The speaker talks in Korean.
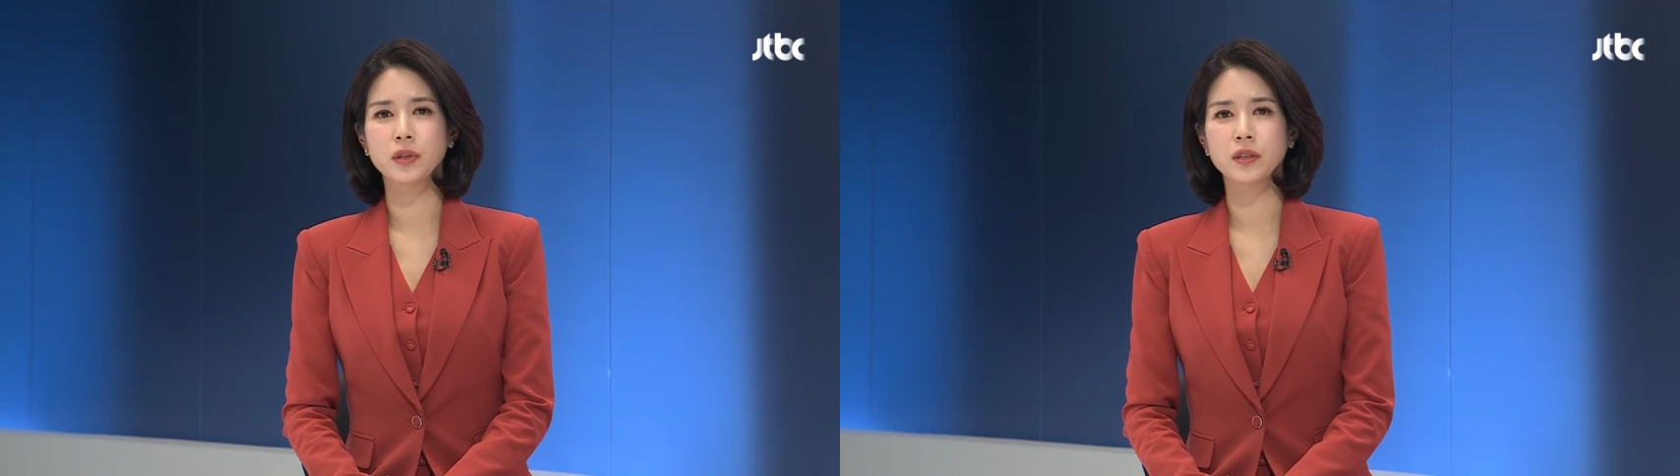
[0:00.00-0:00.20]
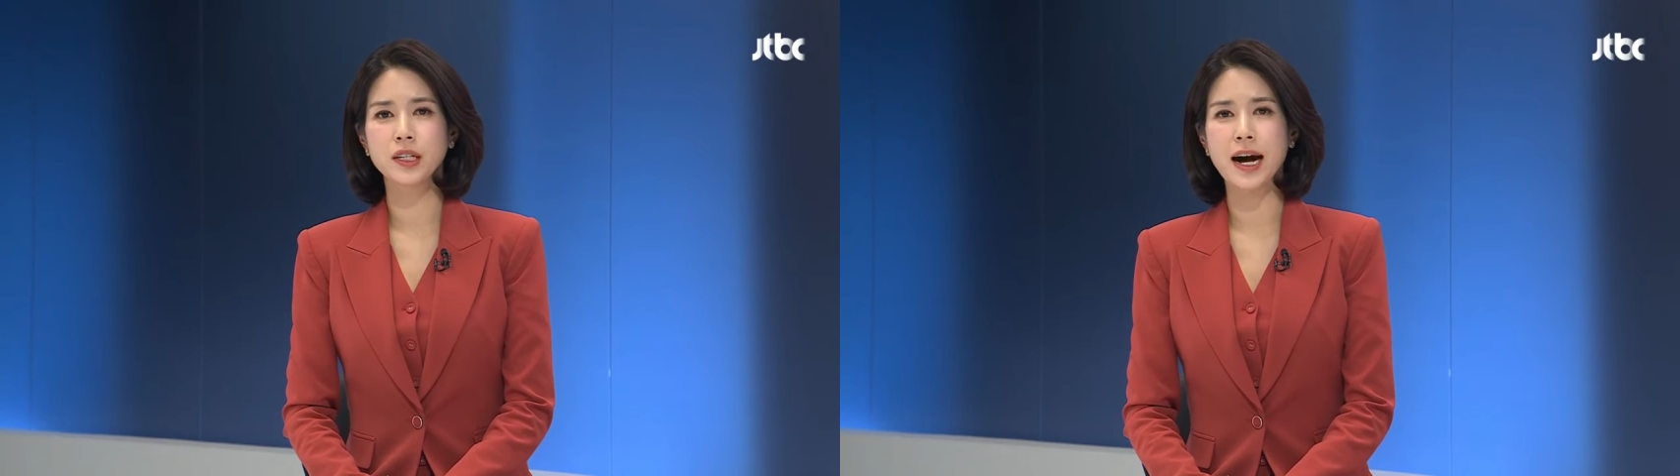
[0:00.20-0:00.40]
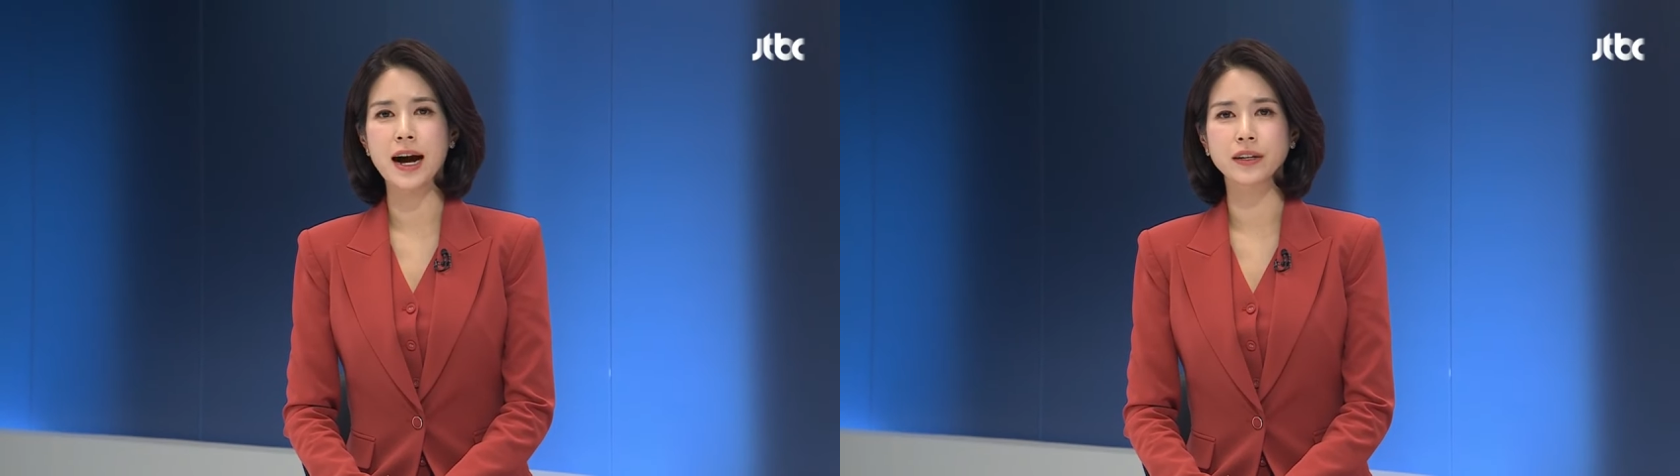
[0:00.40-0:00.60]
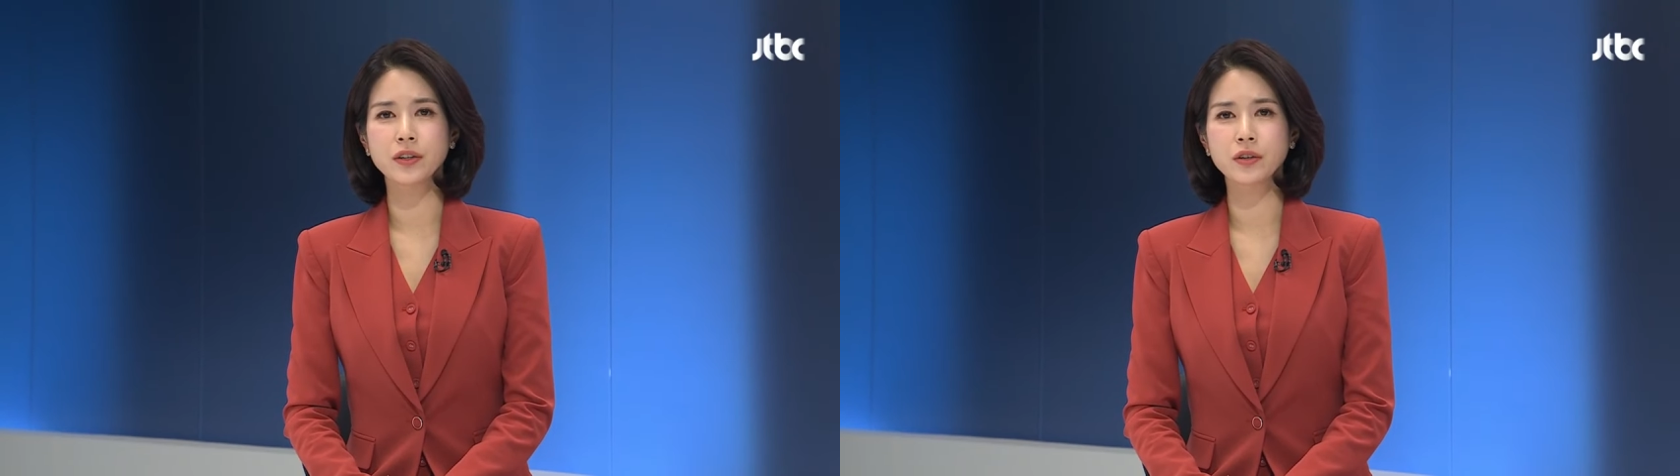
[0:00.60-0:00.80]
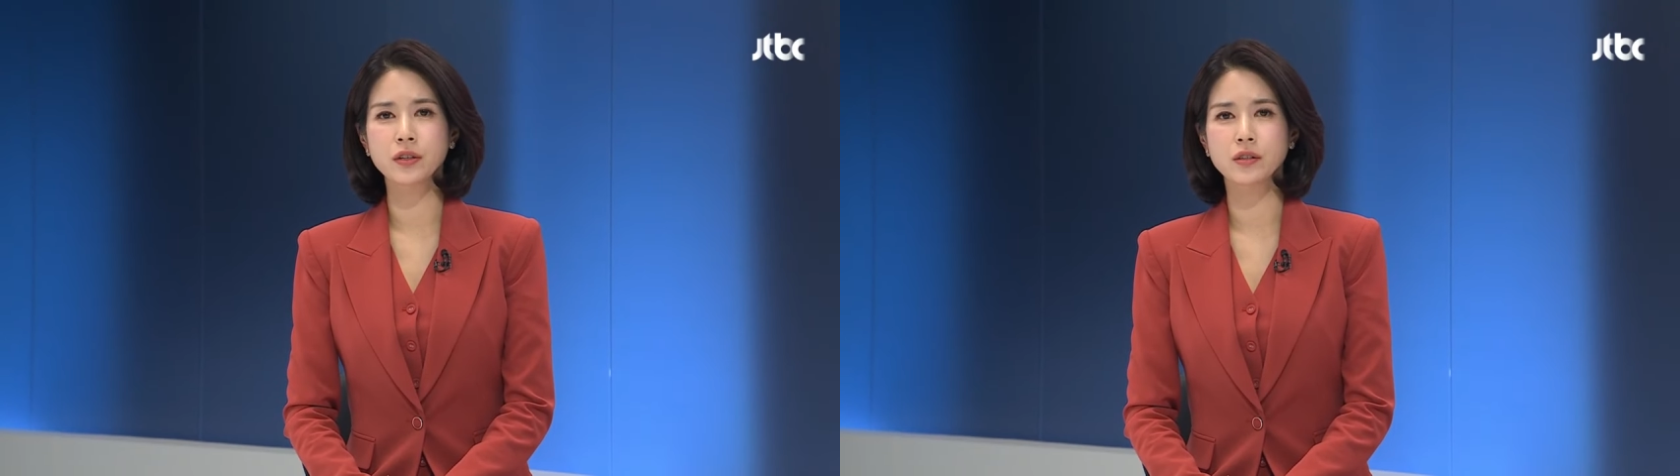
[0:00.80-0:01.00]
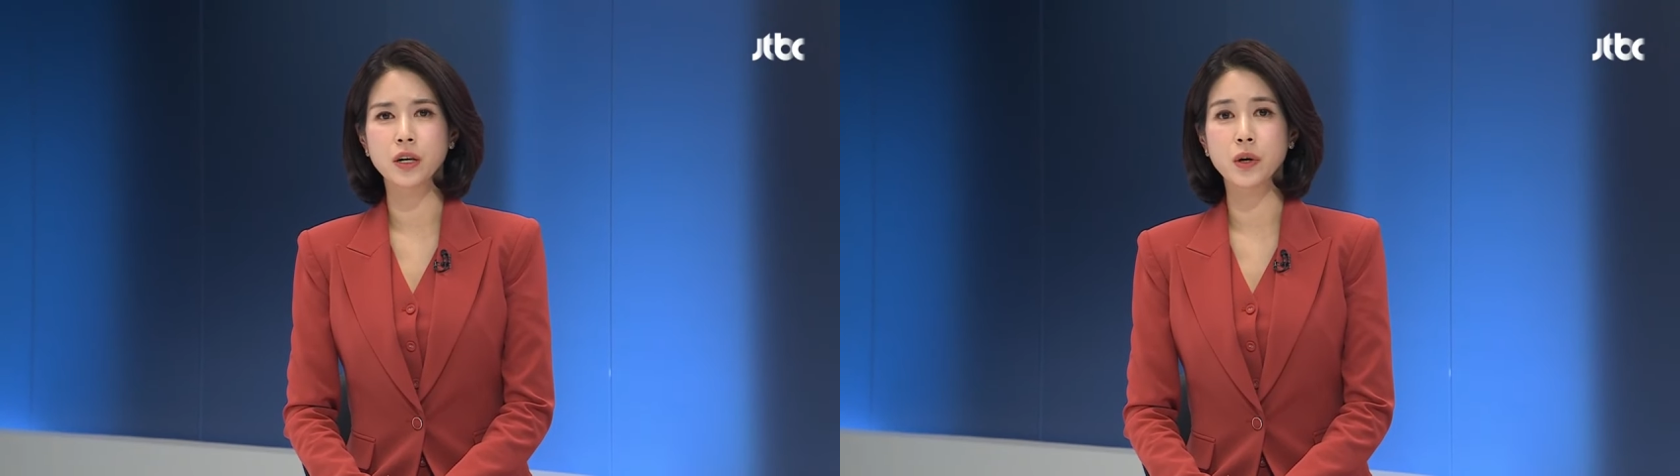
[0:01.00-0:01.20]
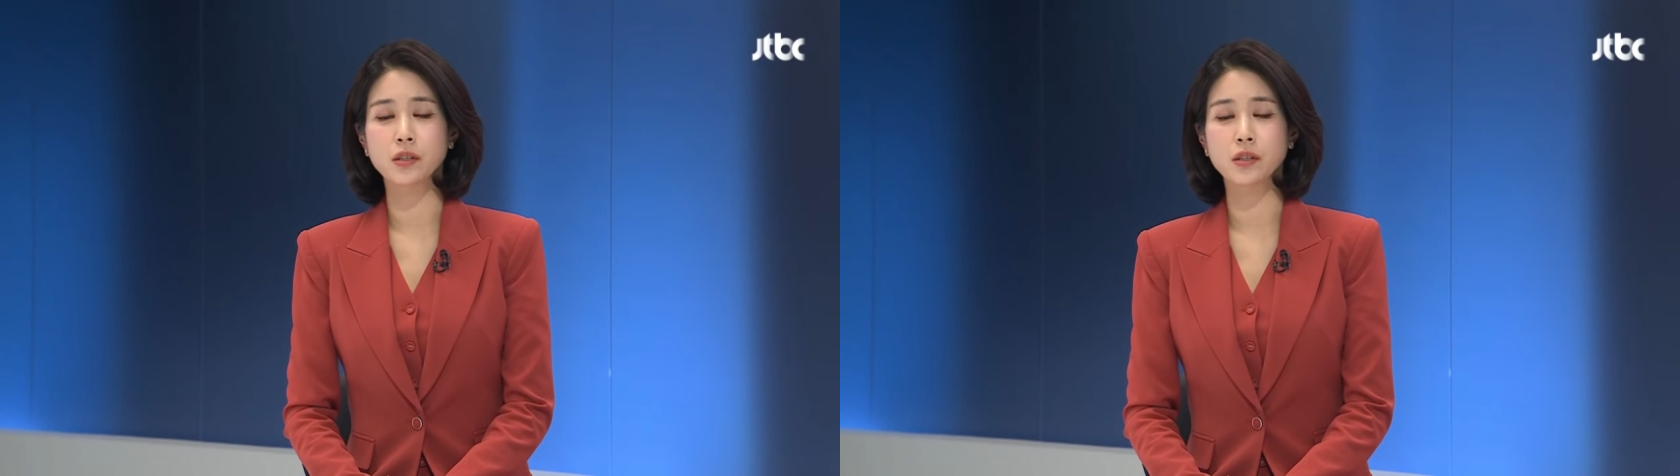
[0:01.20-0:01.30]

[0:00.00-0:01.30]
있는 강희연 기자와